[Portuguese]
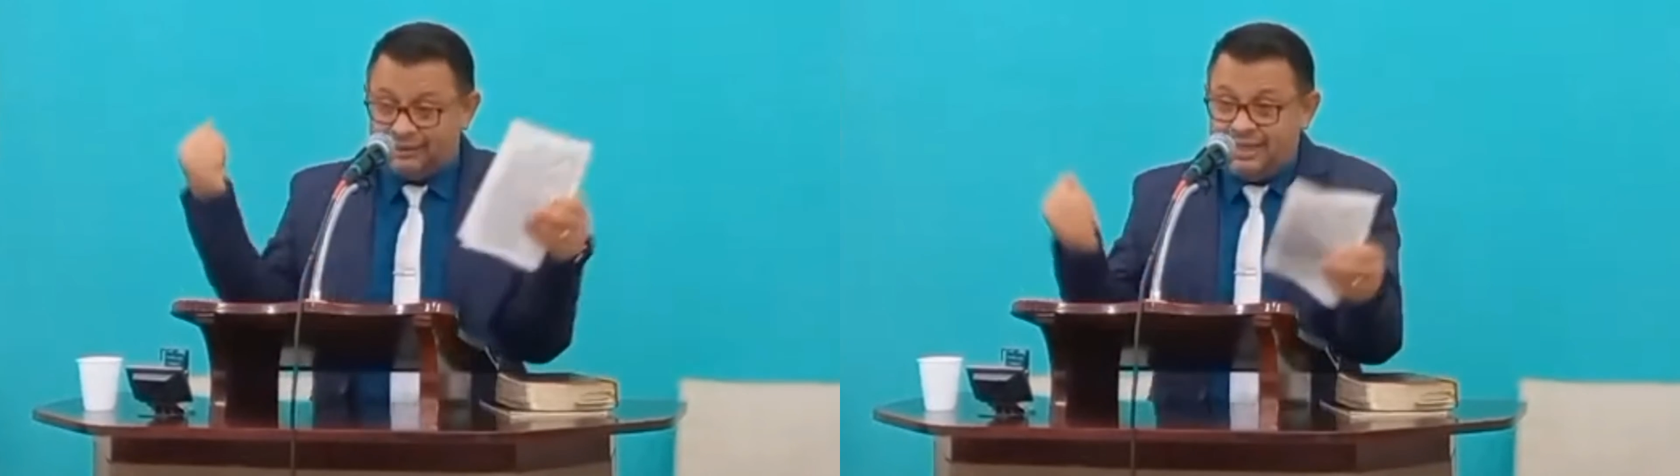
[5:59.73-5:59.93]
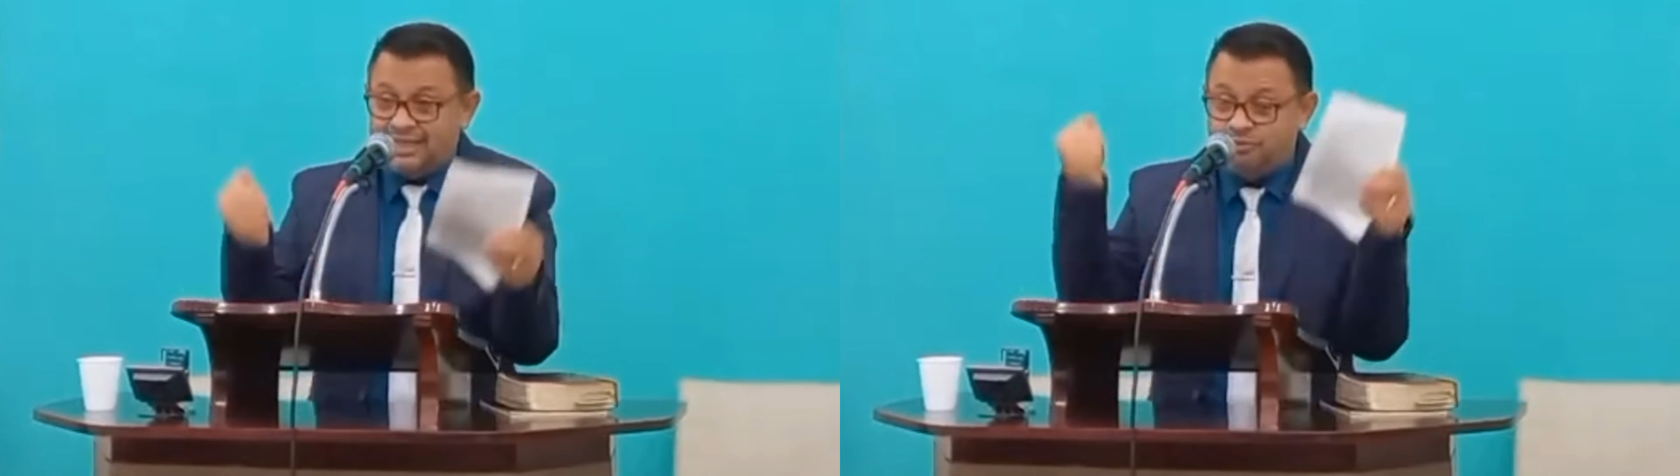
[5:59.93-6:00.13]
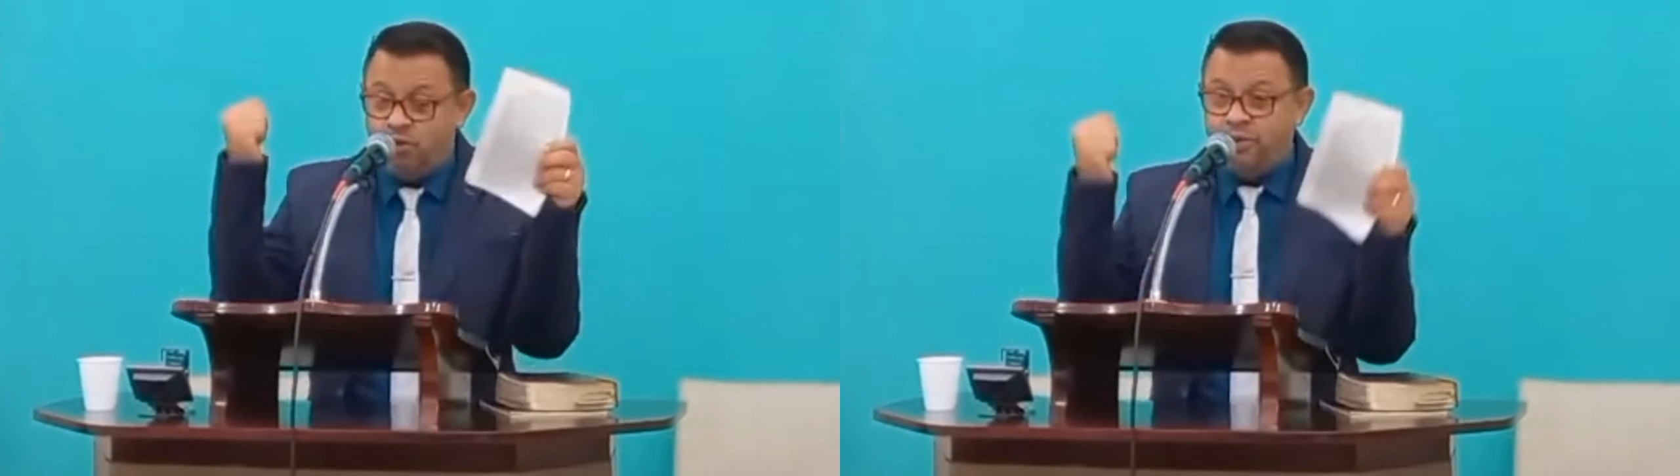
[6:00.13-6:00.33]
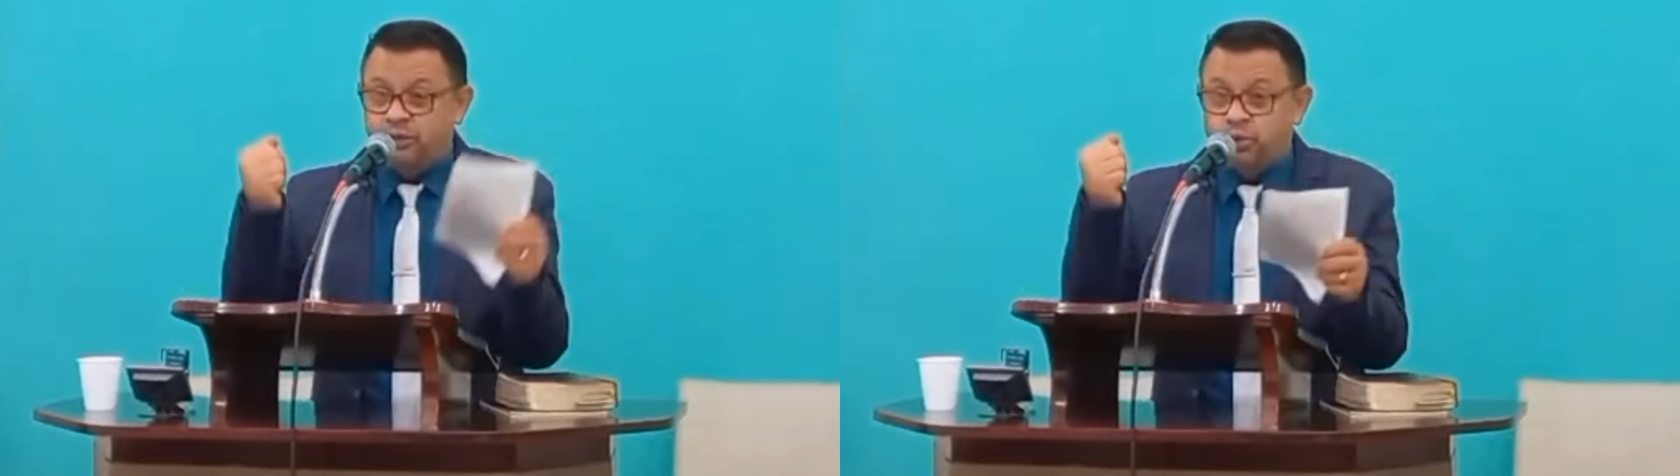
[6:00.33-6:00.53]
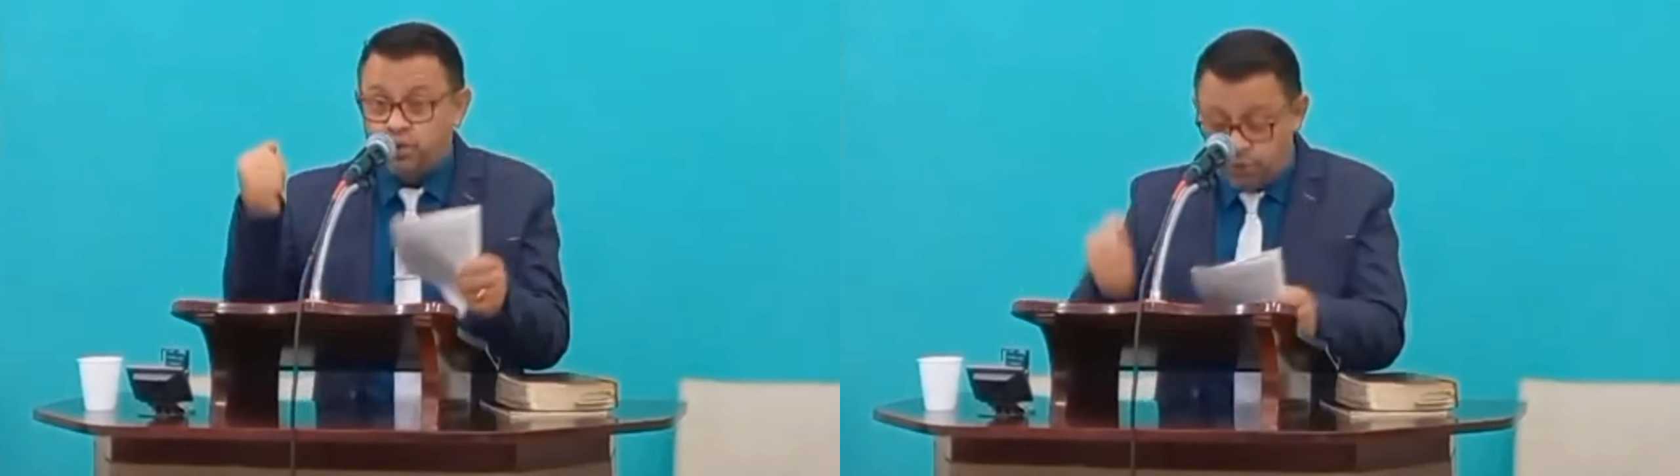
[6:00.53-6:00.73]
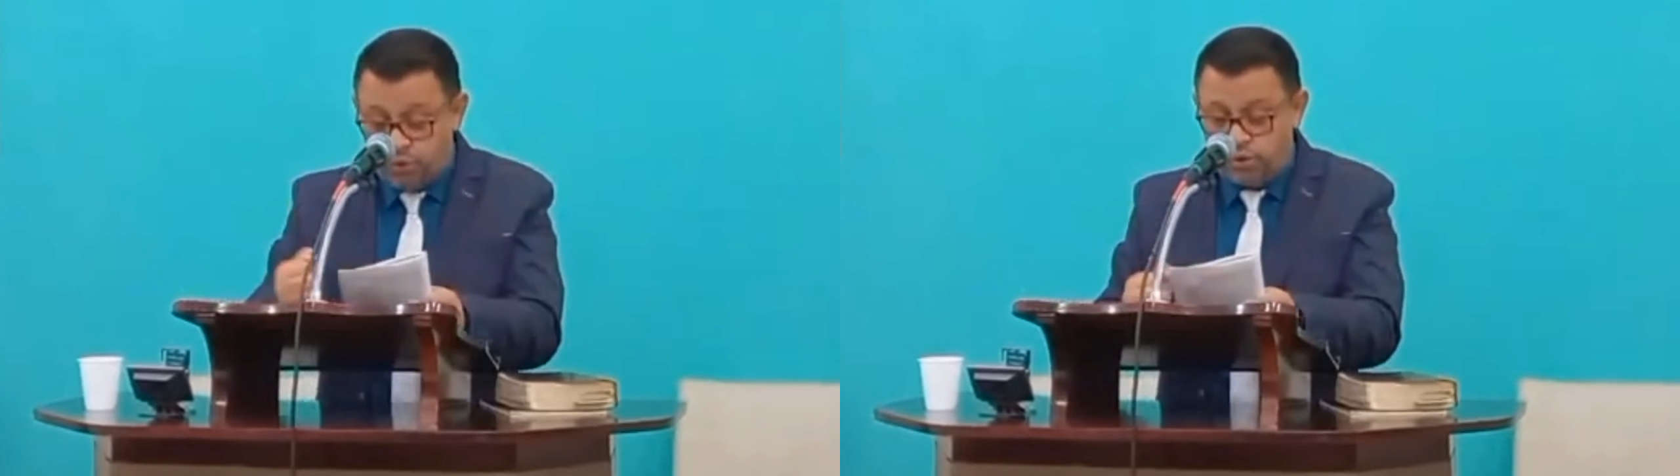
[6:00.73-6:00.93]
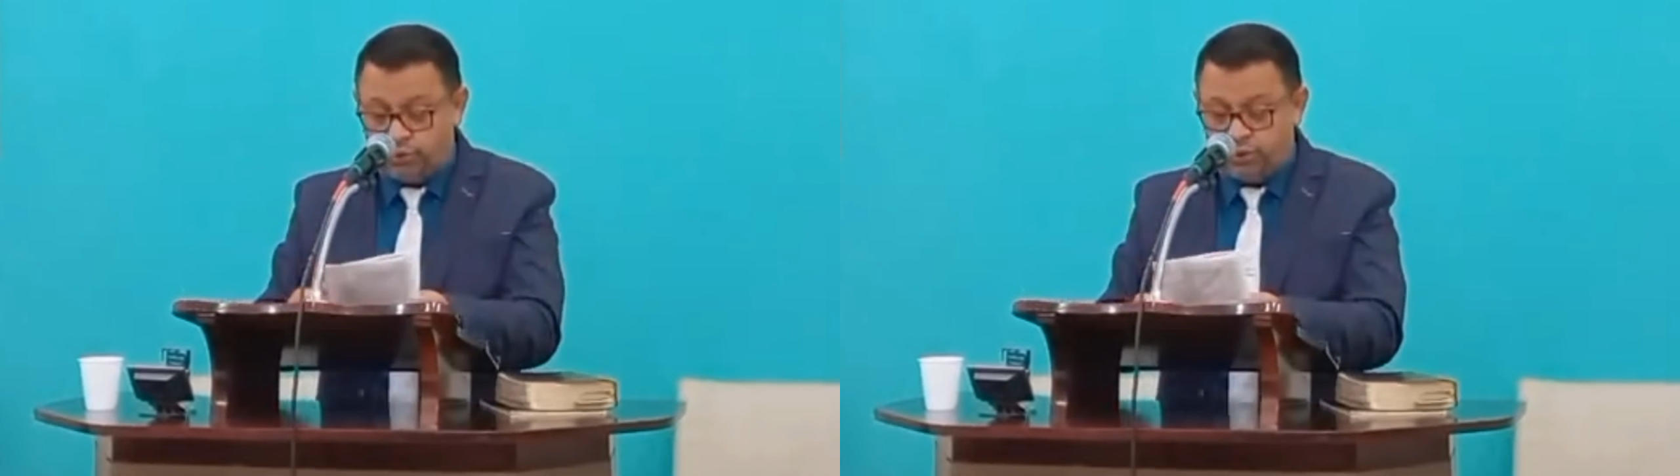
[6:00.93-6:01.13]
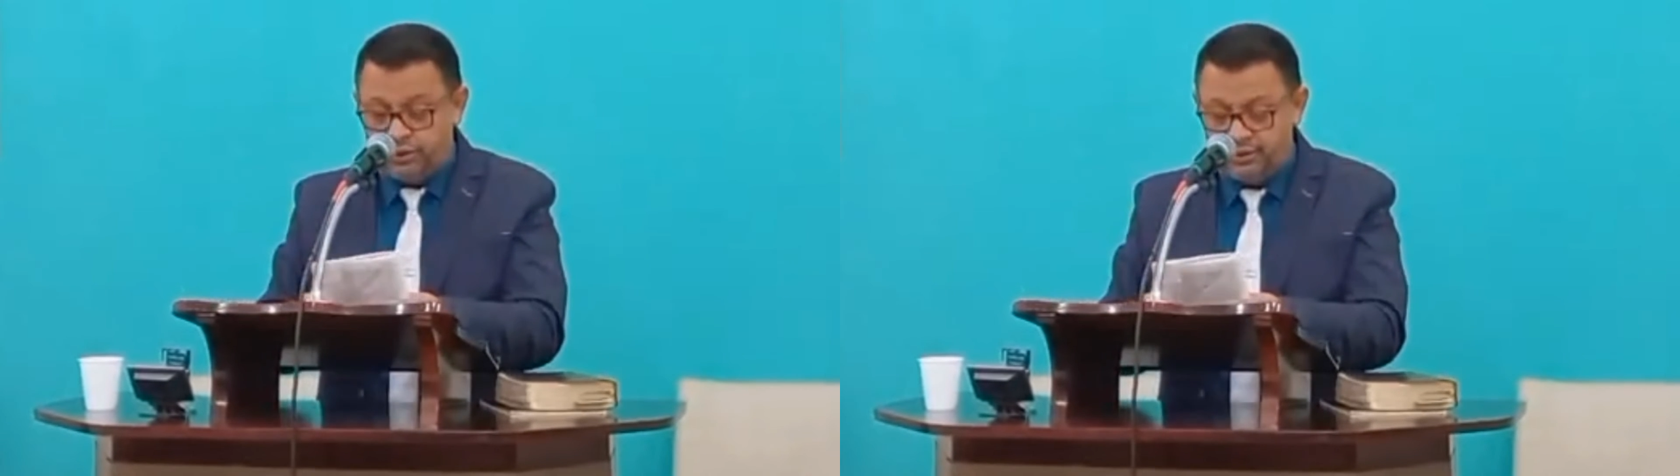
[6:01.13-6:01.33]
ter esse momento
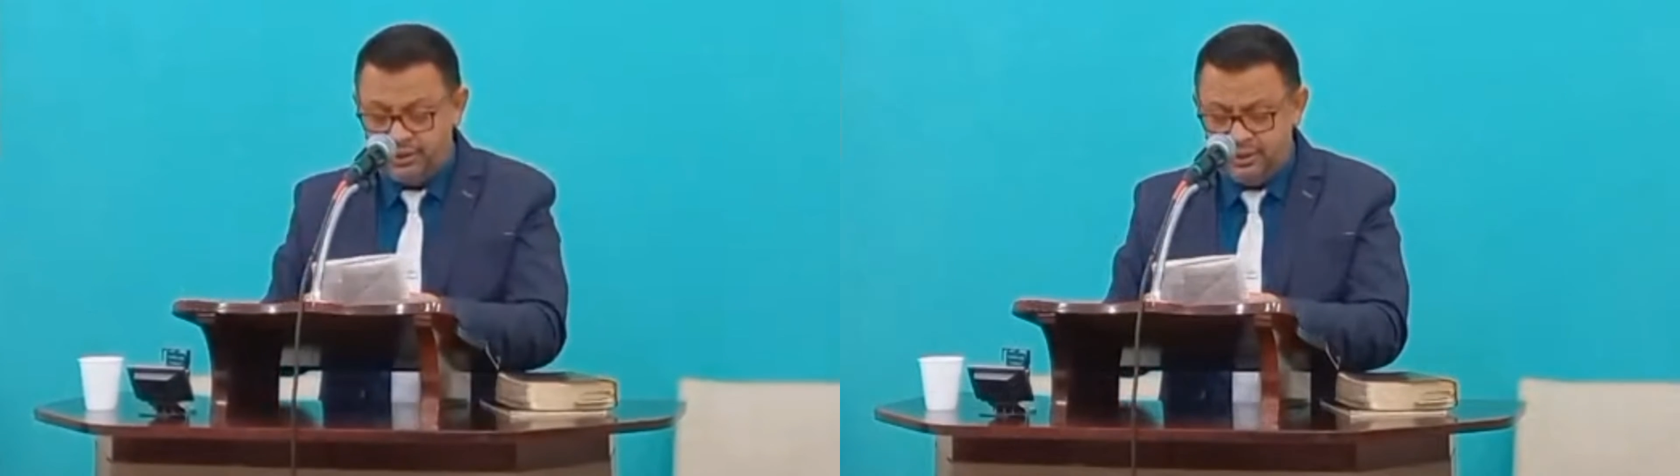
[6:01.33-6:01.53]
junto.